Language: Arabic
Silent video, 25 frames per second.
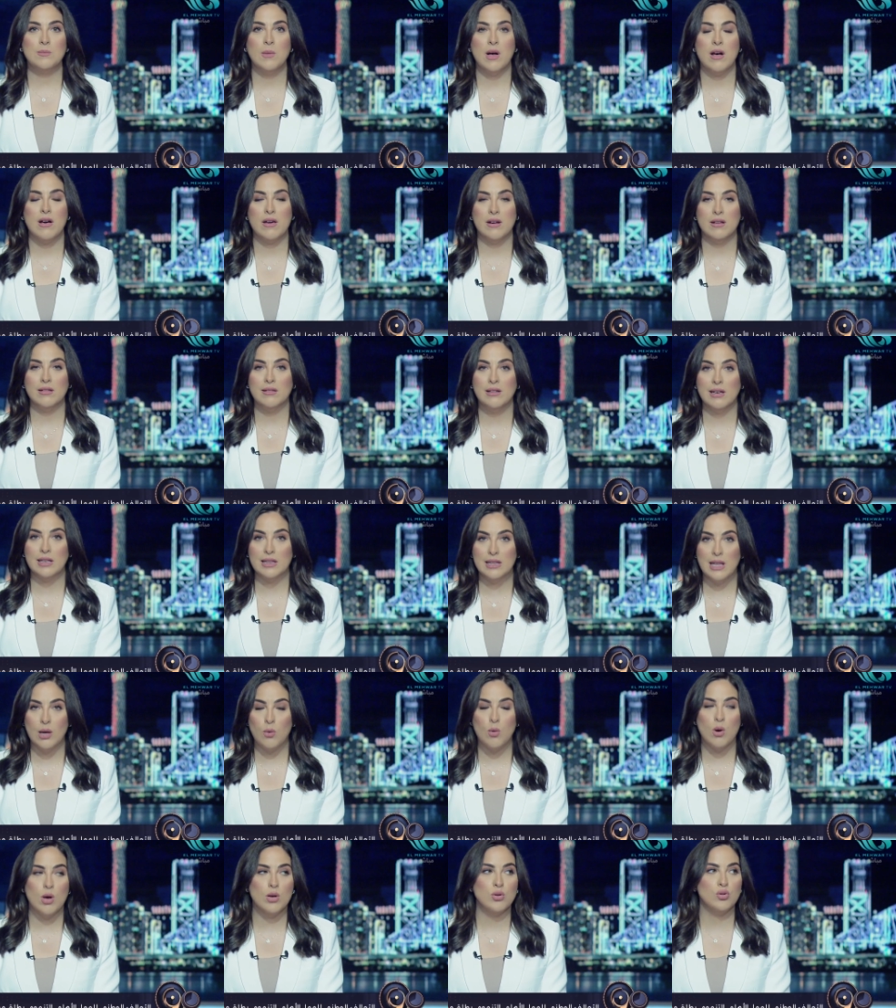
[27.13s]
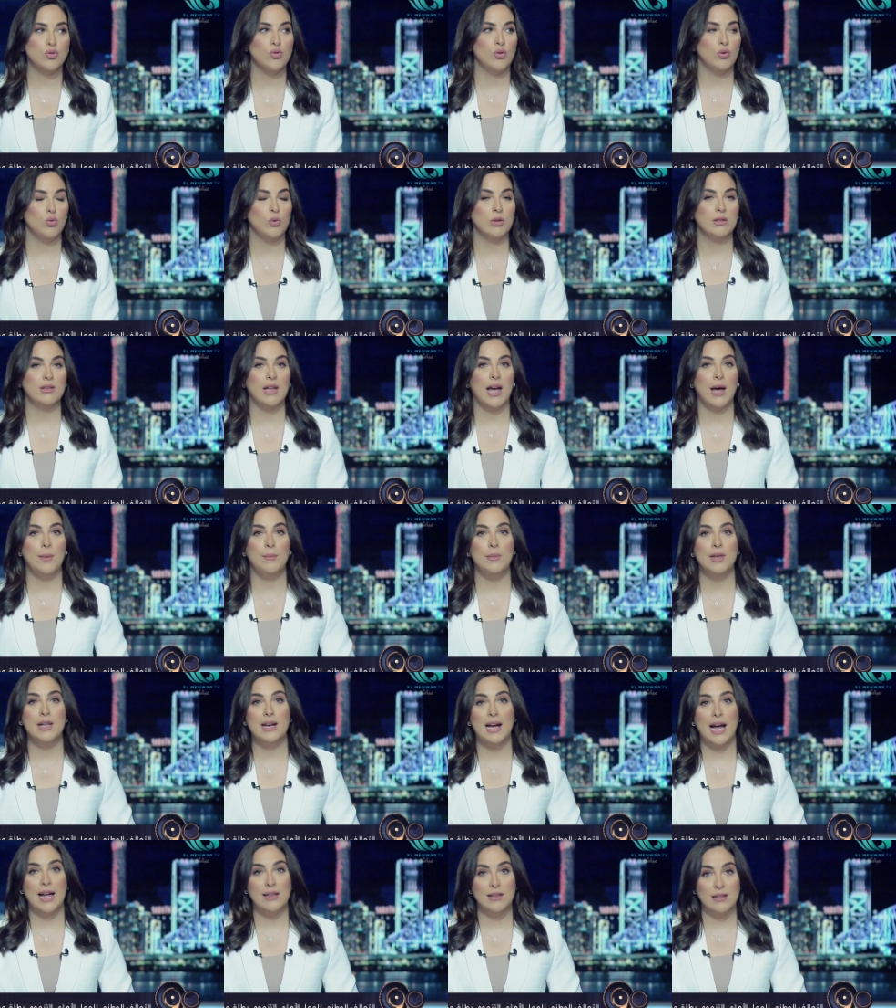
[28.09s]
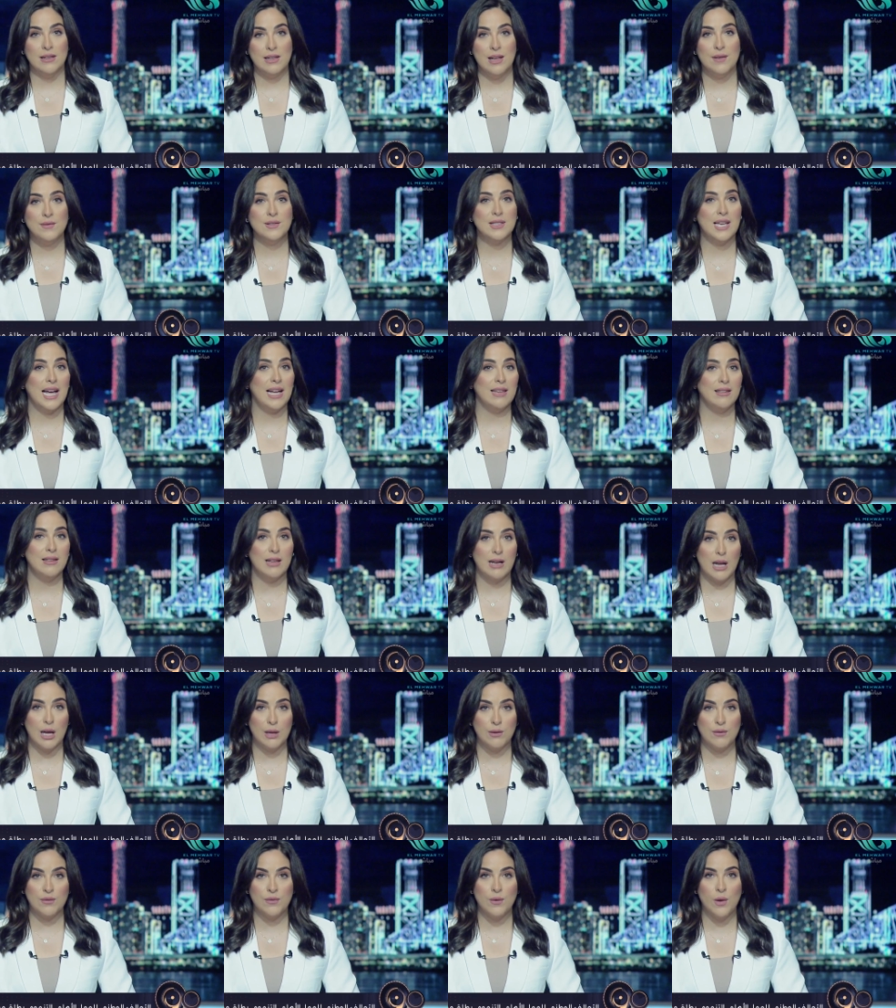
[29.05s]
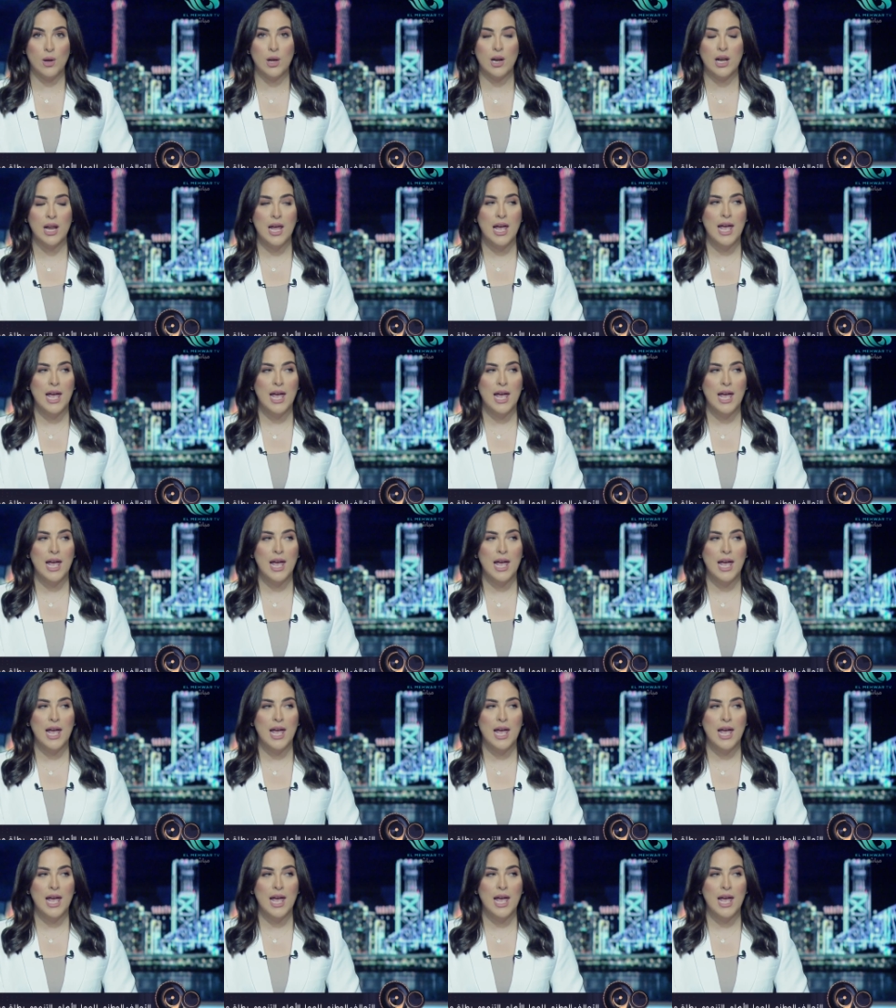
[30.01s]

مهارات التواصل والتعبير عن النفس عند الأطفال